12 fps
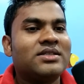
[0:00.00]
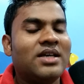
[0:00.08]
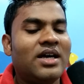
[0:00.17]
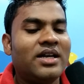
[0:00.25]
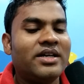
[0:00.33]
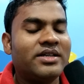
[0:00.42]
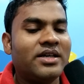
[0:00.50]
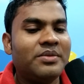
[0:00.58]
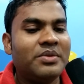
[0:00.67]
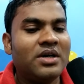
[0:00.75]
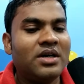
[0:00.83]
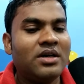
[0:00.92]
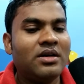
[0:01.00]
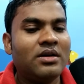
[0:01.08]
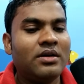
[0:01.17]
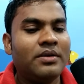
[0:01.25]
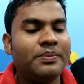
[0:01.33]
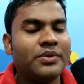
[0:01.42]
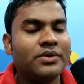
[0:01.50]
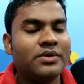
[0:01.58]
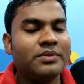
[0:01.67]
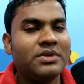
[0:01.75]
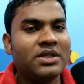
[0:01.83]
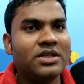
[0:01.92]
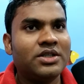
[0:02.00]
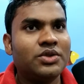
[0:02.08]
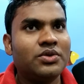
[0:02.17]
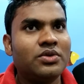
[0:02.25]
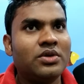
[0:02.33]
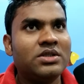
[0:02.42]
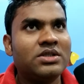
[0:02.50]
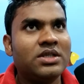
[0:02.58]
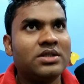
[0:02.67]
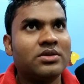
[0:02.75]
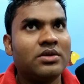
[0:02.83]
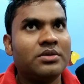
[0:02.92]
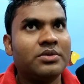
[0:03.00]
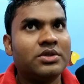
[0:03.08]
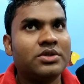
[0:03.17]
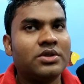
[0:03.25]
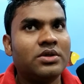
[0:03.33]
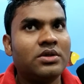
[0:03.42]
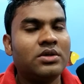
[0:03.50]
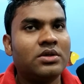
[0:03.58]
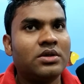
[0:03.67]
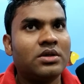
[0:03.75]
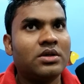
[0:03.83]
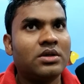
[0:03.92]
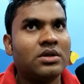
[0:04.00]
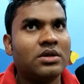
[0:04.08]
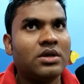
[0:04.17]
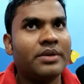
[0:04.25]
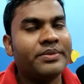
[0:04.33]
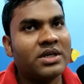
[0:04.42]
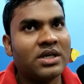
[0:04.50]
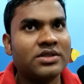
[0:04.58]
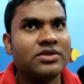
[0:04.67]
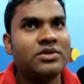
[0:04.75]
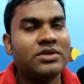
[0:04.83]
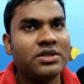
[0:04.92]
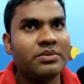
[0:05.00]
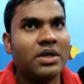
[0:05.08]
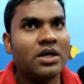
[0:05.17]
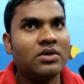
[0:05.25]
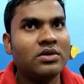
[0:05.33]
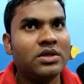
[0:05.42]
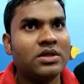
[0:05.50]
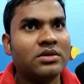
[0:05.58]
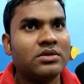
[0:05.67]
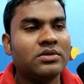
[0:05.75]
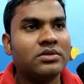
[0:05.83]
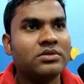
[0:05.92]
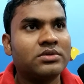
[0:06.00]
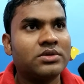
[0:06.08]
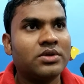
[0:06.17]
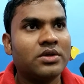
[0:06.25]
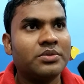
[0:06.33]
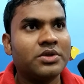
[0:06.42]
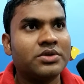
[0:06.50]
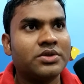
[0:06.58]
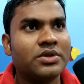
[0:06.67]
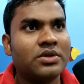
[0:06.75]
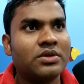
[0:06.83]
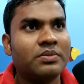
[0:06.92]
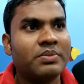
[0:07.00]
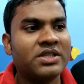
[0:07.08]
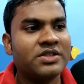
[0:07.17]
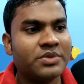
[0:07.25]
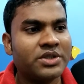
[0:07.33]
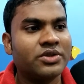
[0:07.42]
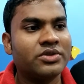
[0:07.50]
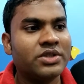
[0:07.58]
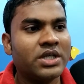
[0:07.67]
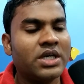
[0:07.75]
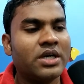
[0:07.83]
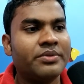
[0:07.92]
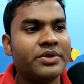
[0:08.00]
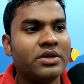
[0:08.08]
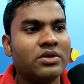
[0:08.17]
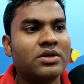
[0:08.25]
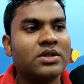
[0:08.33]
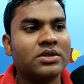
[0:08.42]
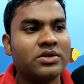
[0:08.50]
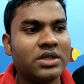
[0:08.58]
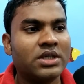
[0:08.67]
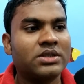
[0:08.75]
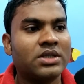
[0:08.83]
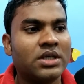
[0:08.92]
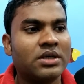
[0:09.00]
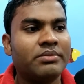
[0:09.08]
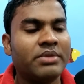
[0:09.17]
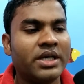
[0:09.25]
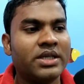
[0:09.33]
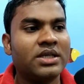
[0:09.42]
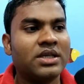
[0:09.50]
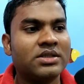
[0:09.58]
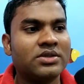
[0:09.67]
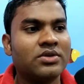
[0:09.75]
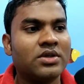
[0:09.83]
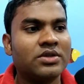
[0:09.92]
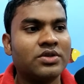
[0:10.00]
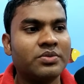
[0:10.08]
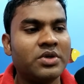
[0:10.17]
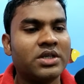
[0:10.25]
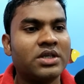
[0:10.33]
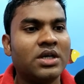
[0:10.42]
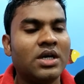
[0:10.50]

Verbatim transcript: স্যার এটা আমার প্রথম থেকে শুরু হয়েছে ছয় বছর আমি কাজ করছি ভালো কিন্তু ছয় বছর পাঁচ মাস যায় আমি হঠাৎ করে একটা ভারী কাজ করার সময়